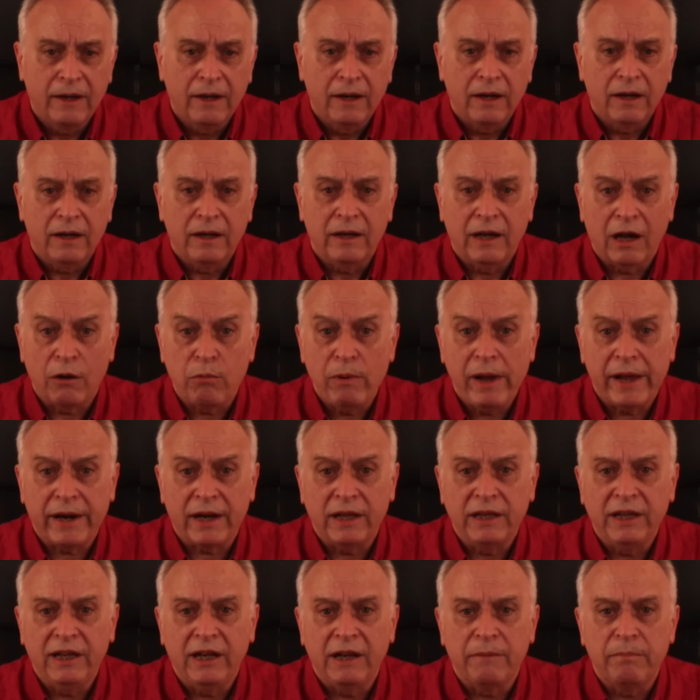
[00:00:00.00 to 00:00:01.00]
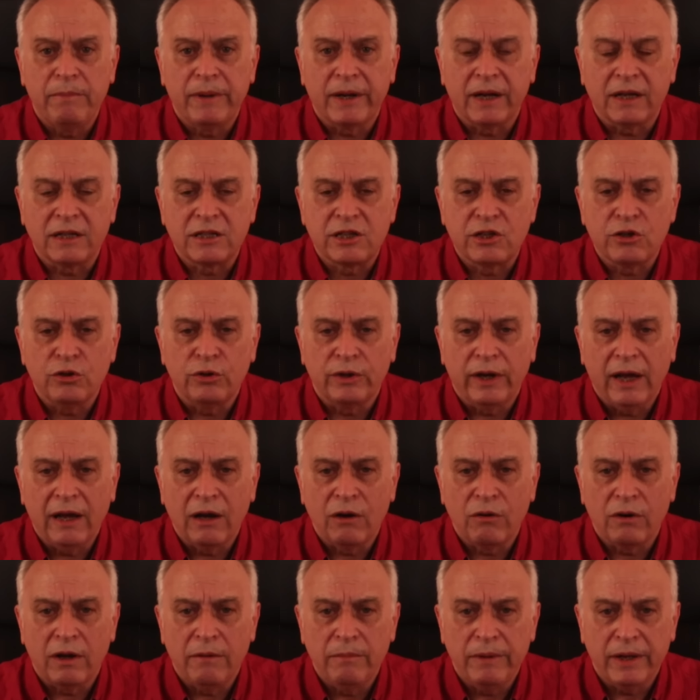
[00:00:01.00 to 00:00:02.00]
La guerra di liberazione
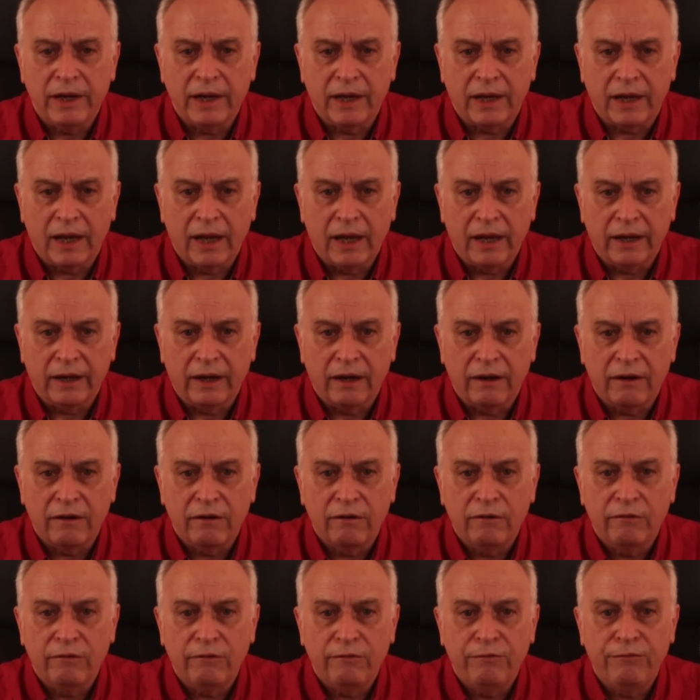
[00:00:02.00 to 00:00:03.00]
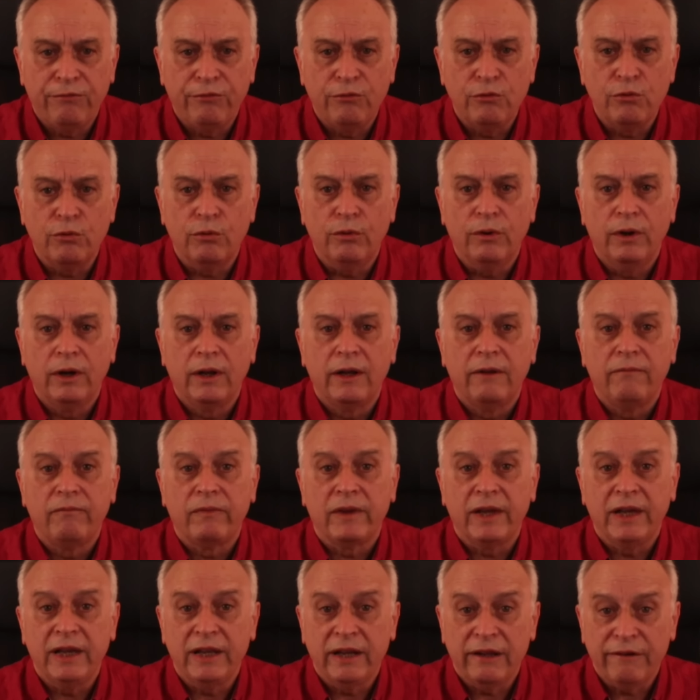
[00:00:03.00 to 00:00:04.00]
anglo-americana fu,
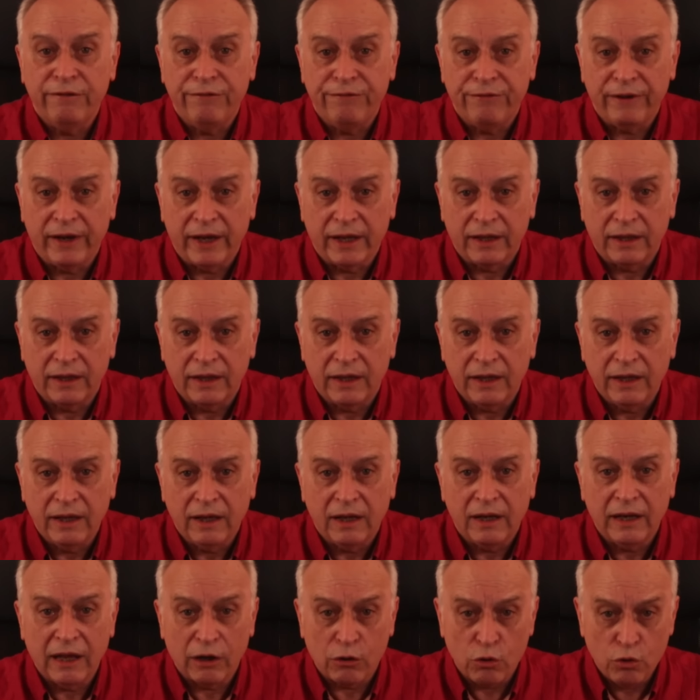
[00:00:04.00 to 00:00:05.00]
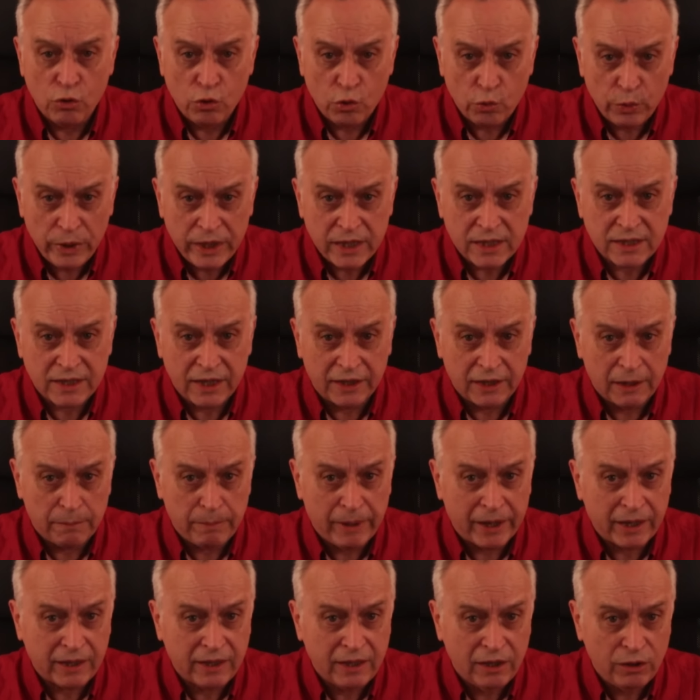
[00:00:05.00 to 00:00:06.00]
in effetti, la conquista da
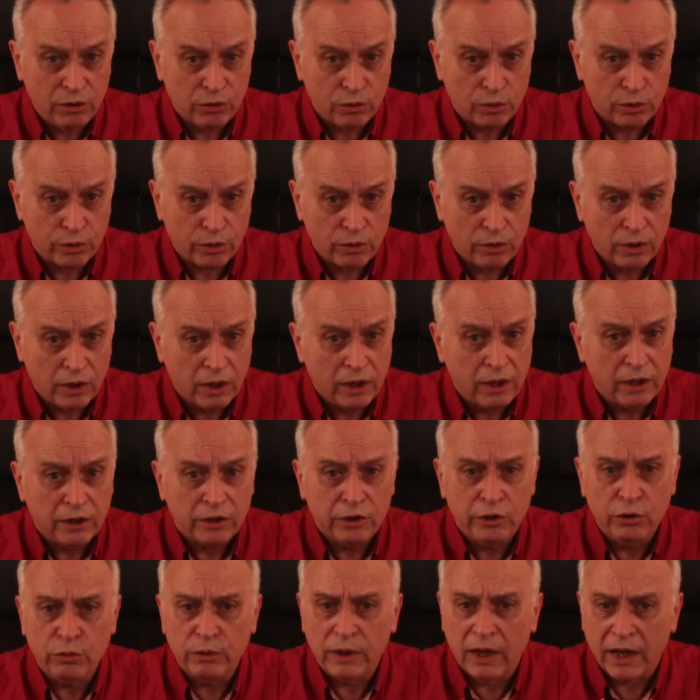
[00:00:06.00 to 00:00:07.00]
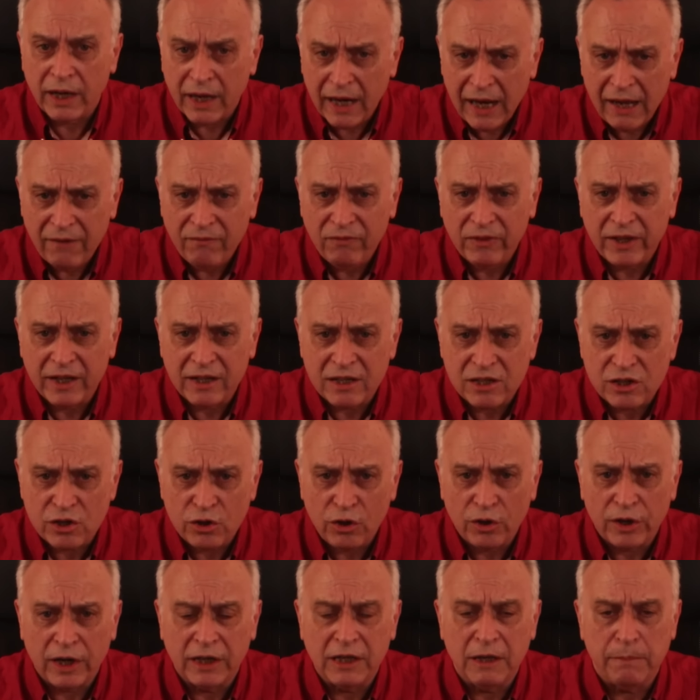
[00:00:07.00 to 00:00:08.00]
parte loro di una grande
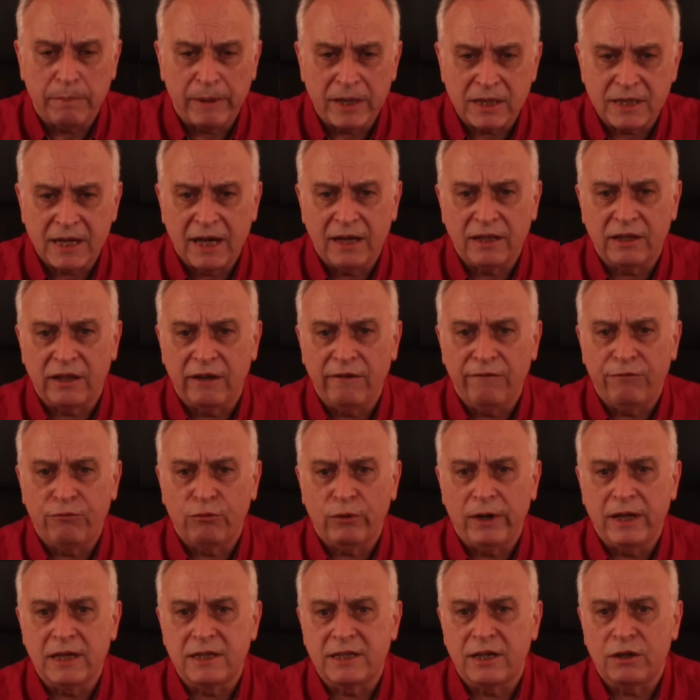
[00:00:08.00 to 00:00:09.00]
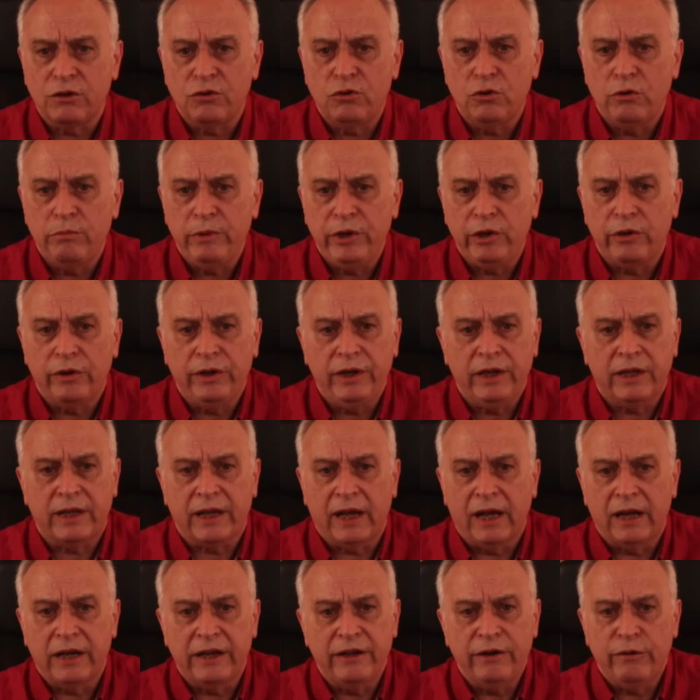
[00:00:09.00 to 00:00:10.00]
zona di pesanti influenze e dominio in
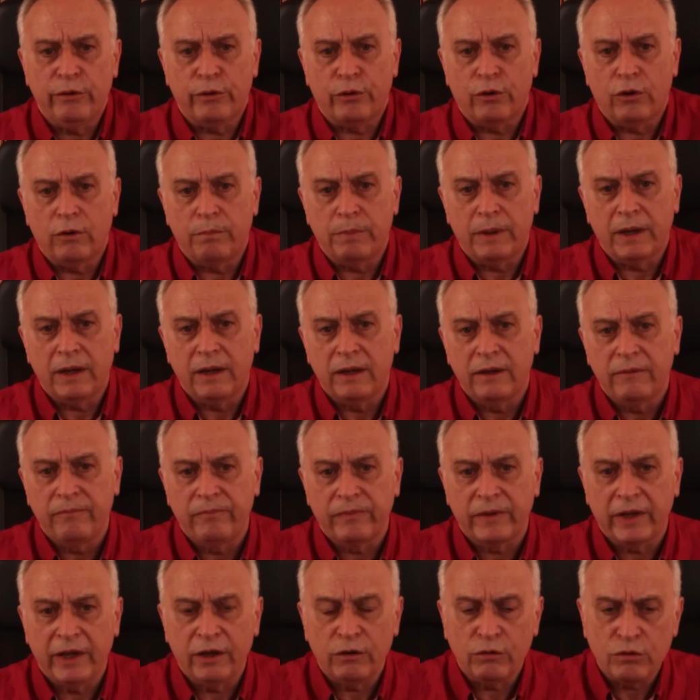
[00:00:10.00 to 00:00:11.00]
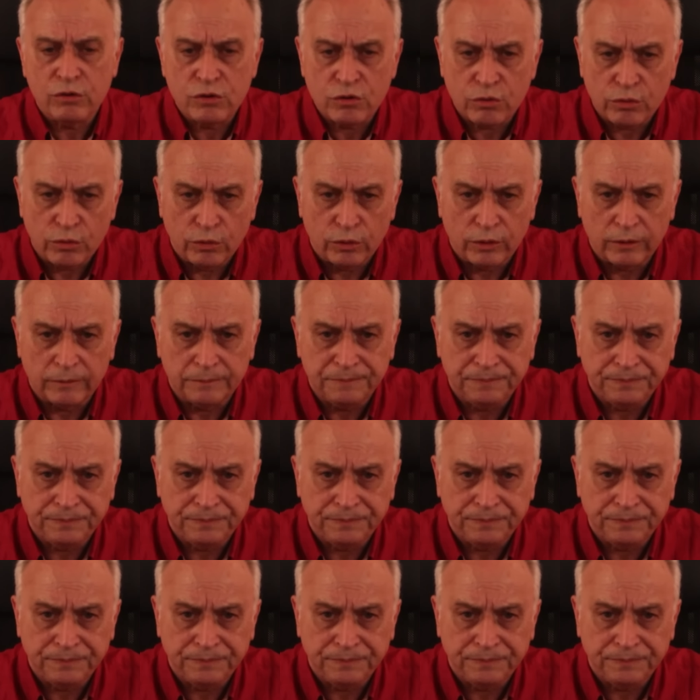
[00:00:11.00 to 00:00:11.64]
Italia e in Europa, e non solo.